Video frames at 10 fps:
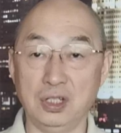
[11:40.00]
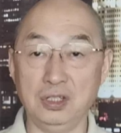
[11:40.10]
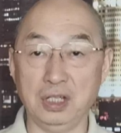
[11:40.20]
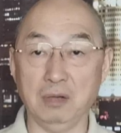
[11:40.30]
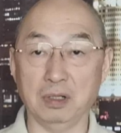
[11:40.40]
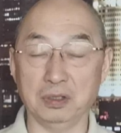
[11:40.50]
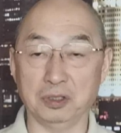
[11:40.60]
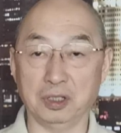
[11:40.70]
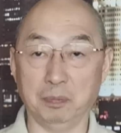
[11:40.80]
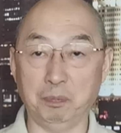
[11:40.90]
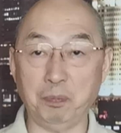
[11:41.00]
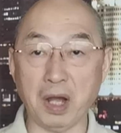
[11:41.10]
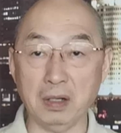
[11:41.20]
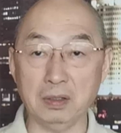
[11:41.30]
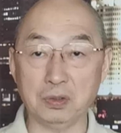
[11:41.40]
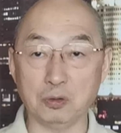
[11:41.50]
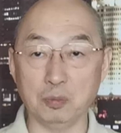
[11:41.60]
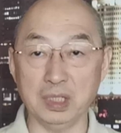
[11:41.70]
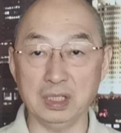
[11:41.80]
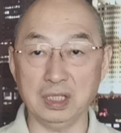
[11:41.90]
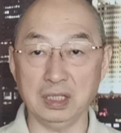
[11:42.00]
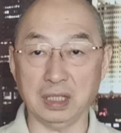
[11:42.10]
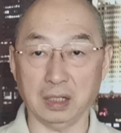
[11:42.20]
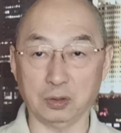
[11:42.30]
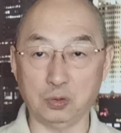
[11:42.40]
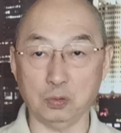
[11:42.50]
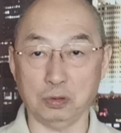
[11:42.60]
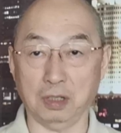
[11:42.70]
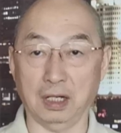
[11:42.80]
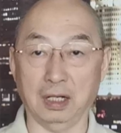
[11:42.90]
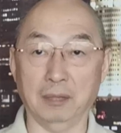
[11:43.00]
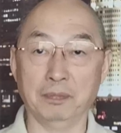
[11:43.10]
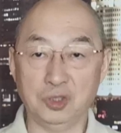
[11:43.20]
其结果就是帮助民进党助选了。